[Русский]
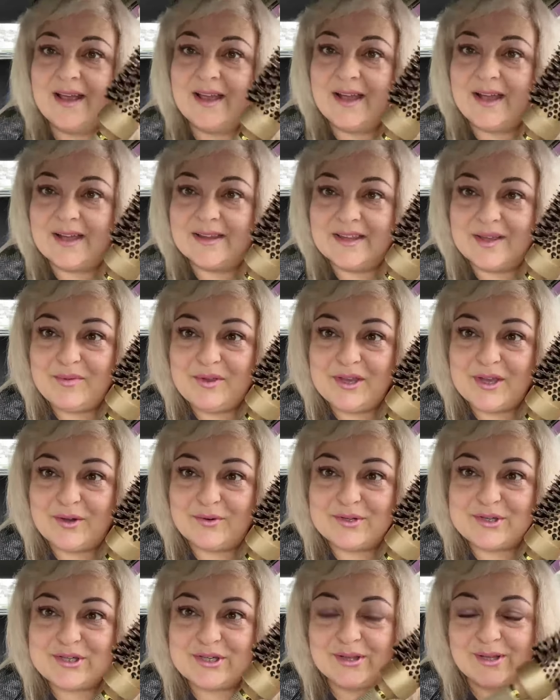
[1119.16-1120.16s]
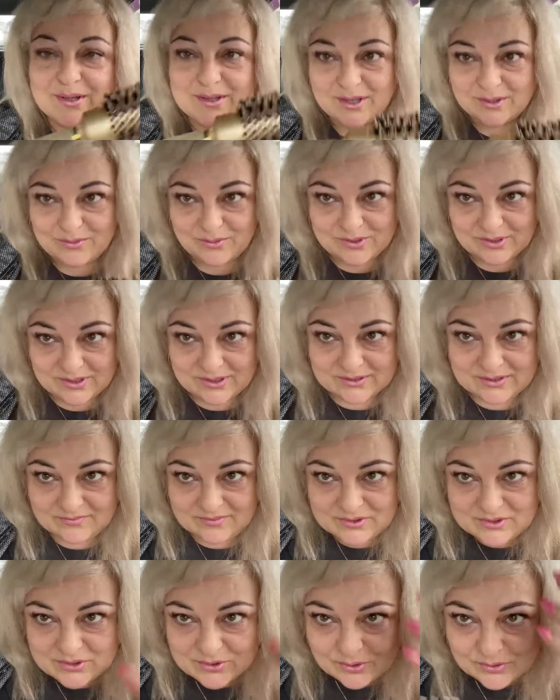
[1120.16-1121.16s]
Она меня учила, как
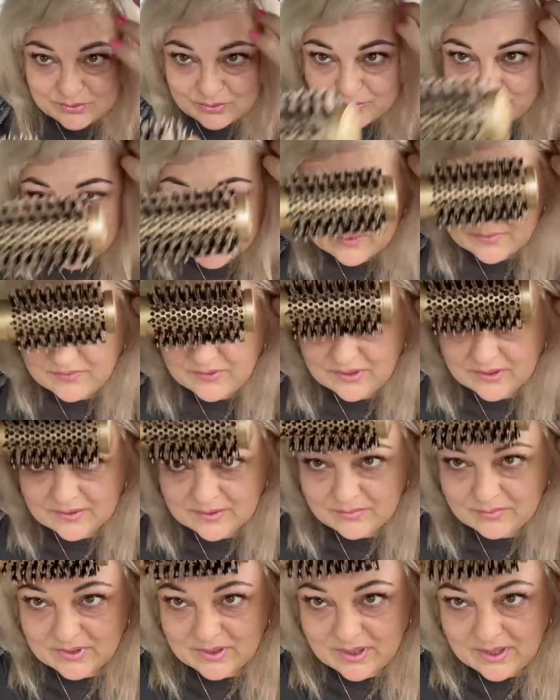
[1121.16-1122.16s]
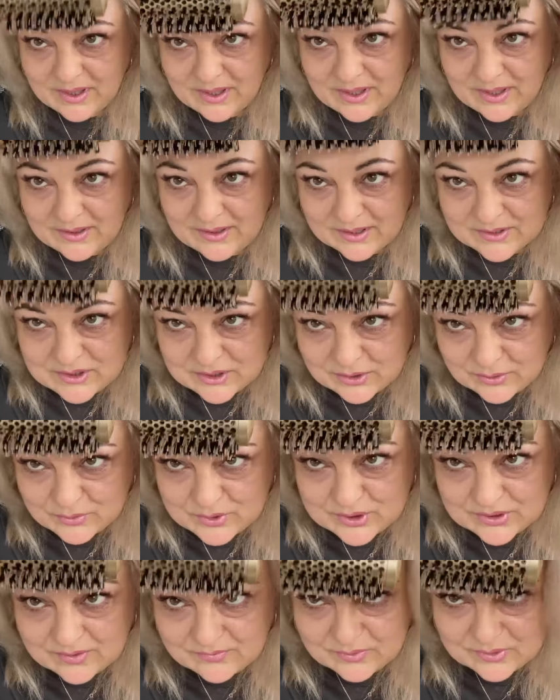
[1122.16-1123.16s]
укладывать челку под феном. Значит,
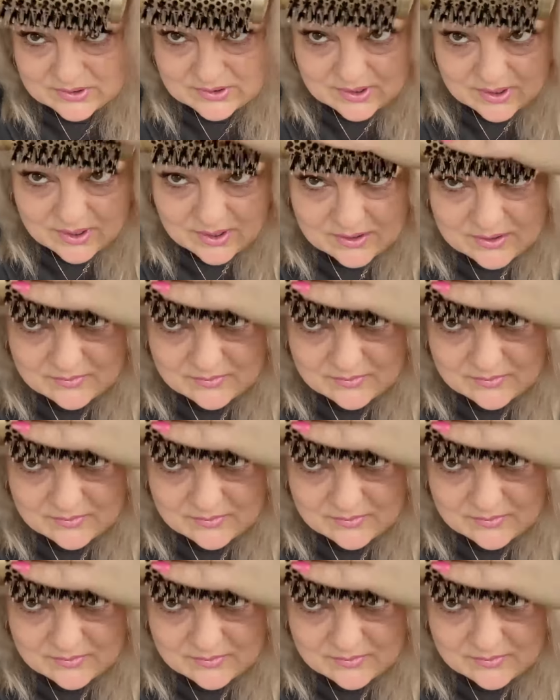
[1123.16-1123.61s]
нужно вот так